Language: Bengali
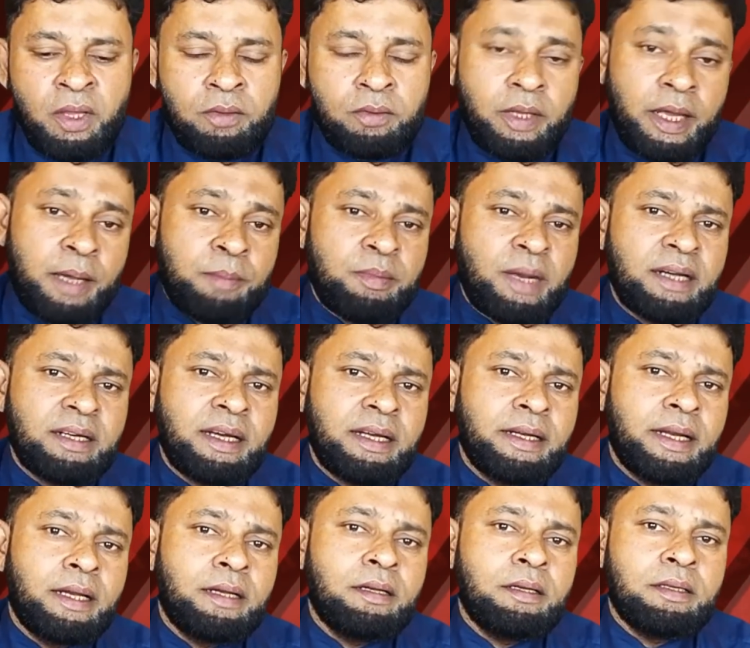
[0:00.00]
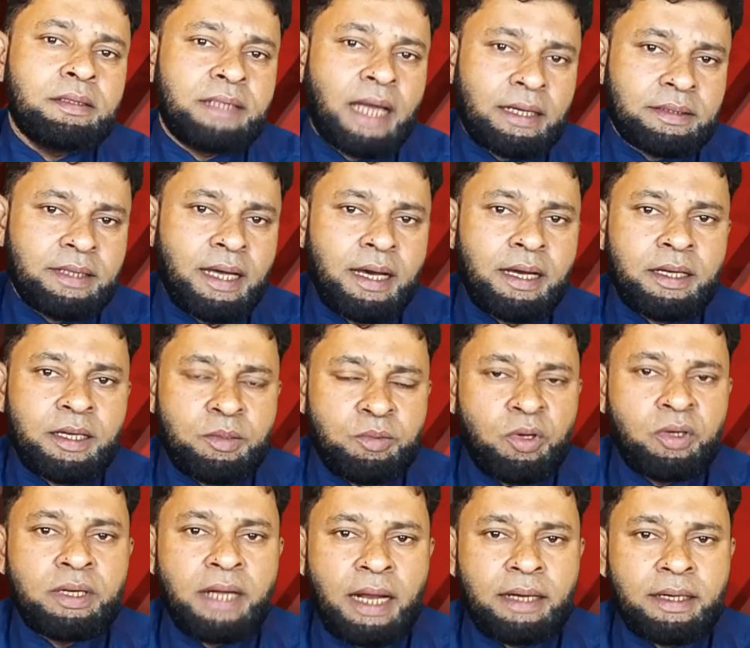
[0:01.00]
তো ইমরান খানের দাদা এবং
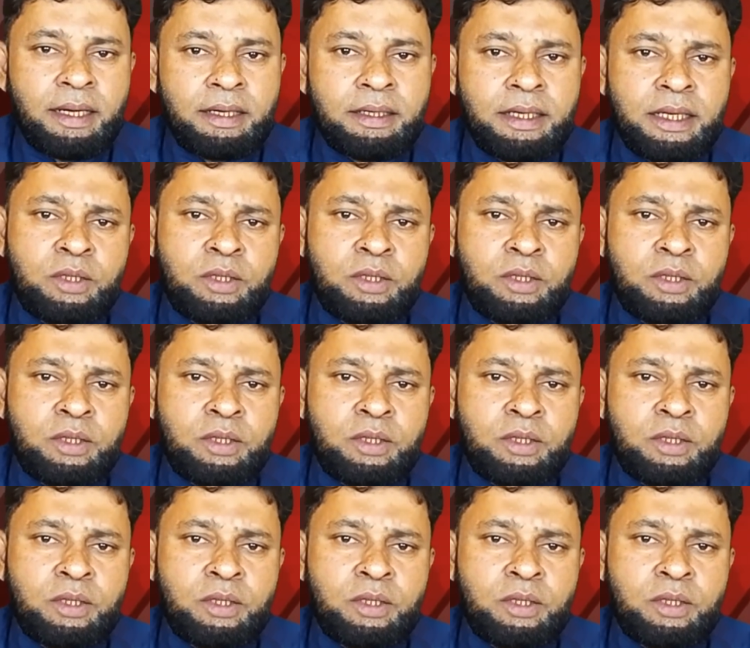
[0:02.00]
নানা